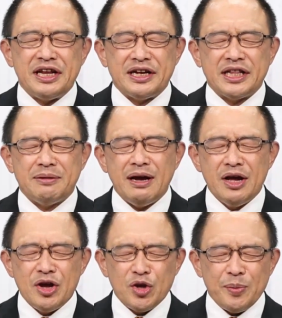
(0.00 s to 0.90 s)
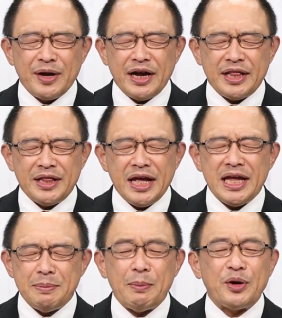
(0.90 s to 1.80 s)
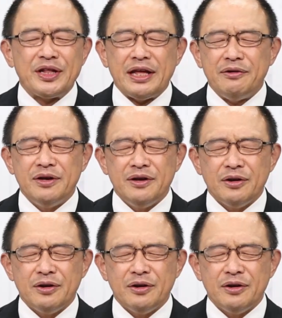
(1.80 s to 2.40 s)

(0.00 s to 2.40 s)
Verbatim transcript: れた方はよみがえって今も生きている